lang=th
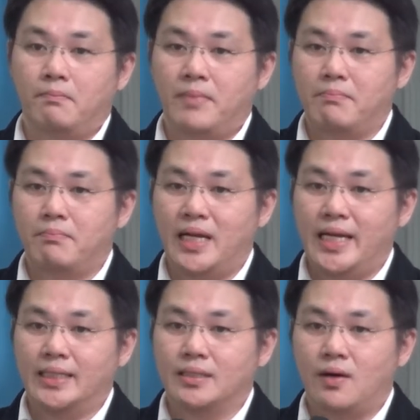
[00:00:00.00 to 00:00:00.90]
เมมเบร
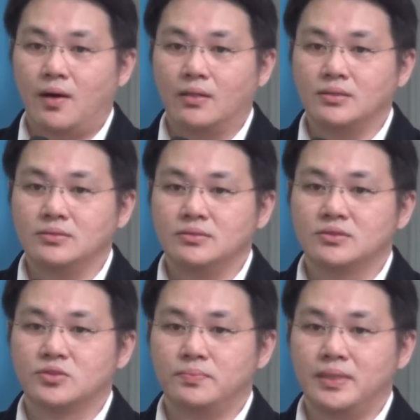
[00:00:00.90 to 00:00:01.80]
นของ
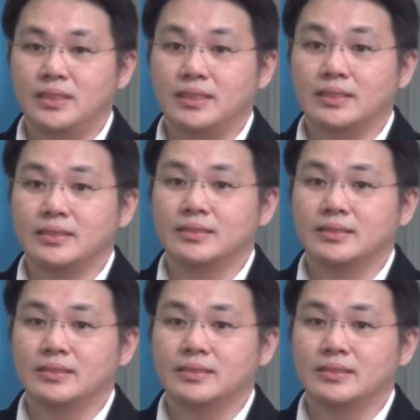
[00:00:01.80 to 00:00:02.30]
ซูเปอร์